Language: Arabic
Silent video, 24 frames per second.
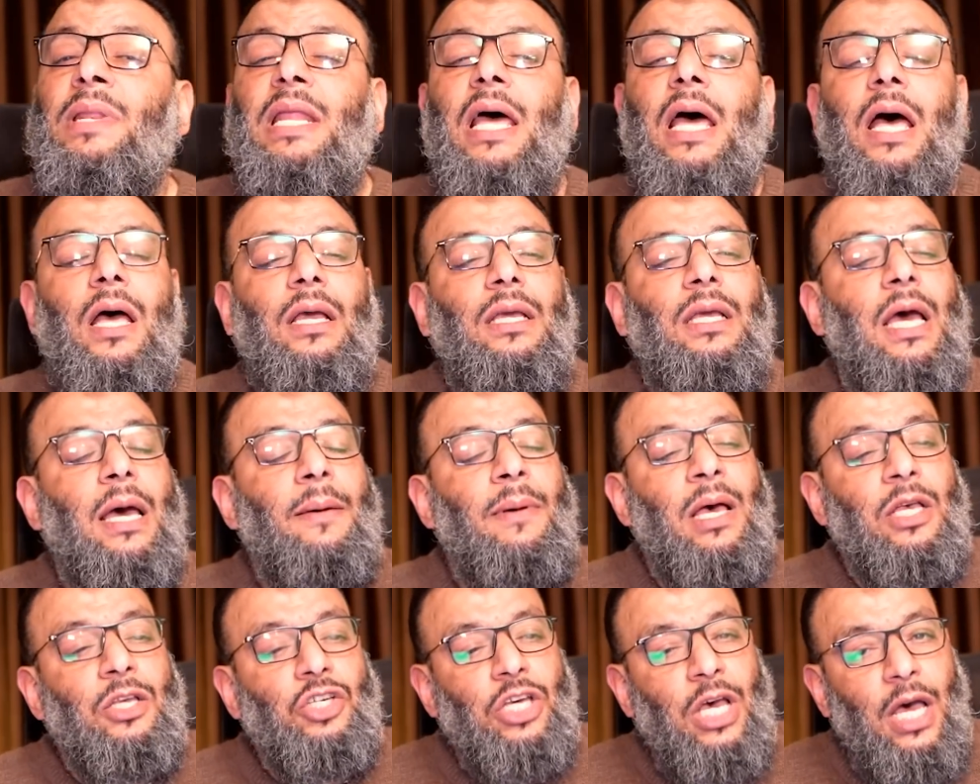يا
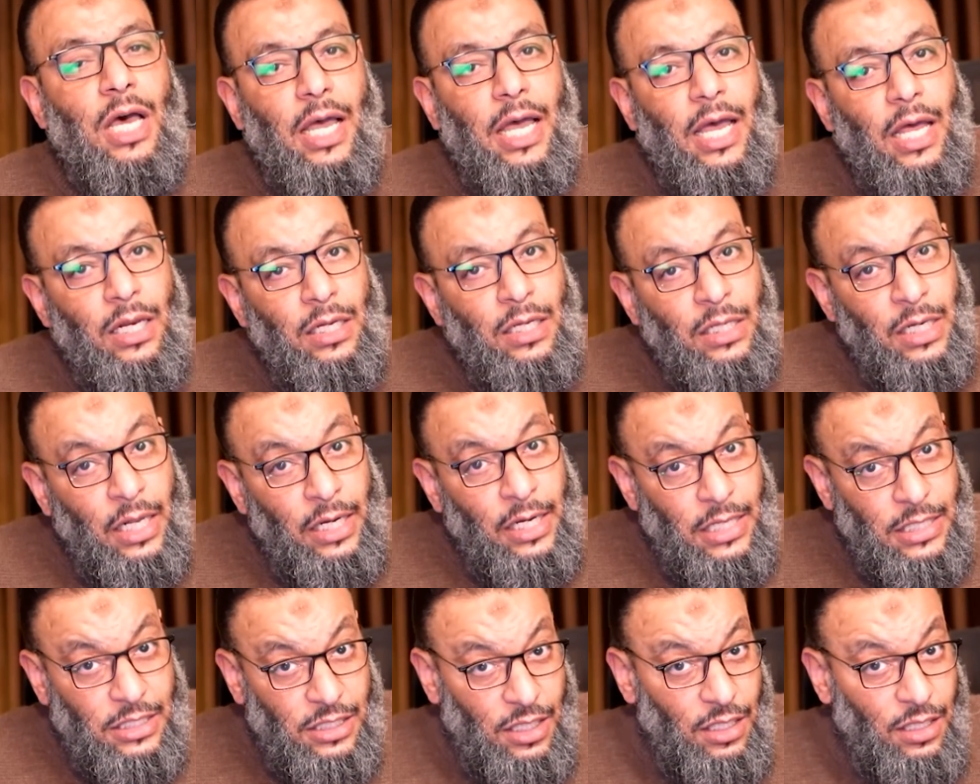باشا خلينا
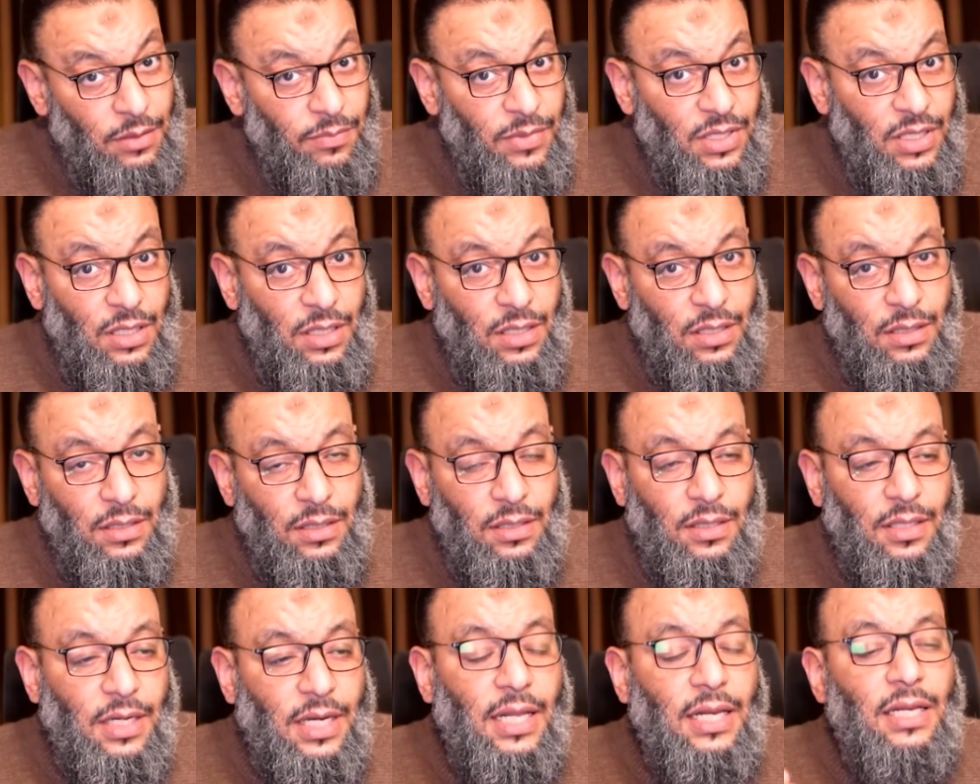ناس علميين
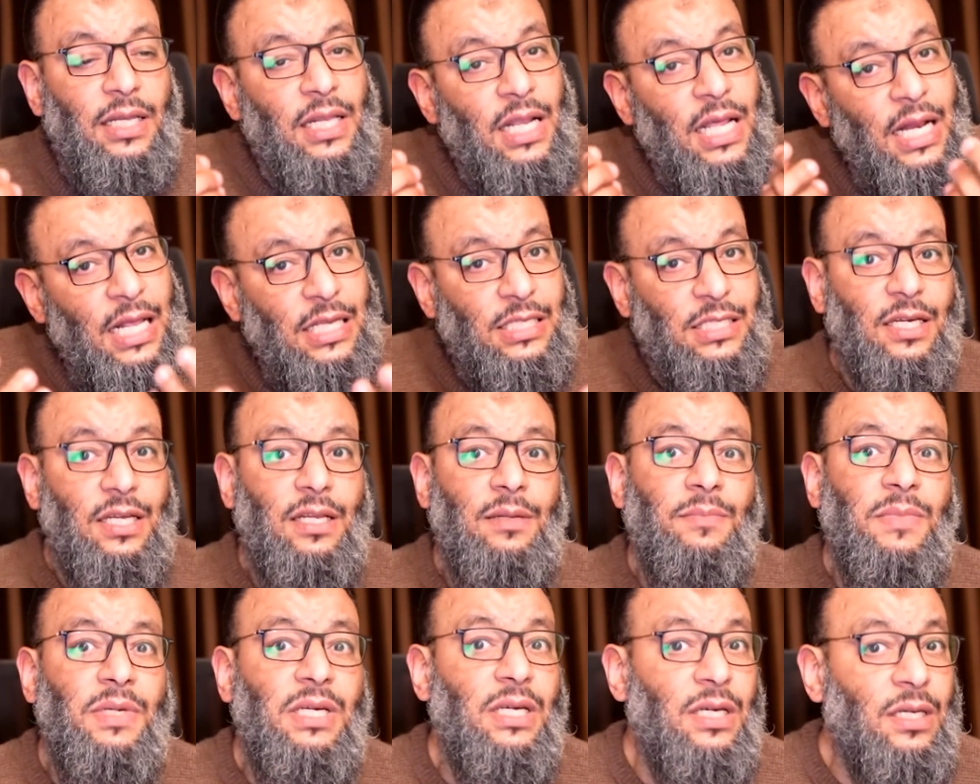خلينا ناس
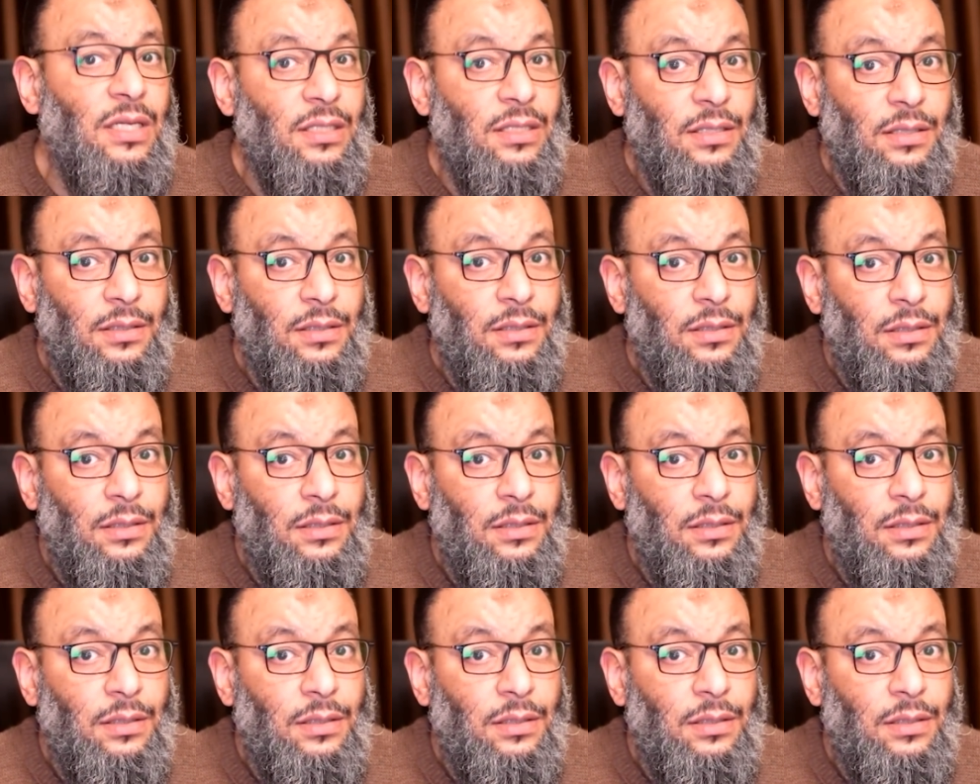علميين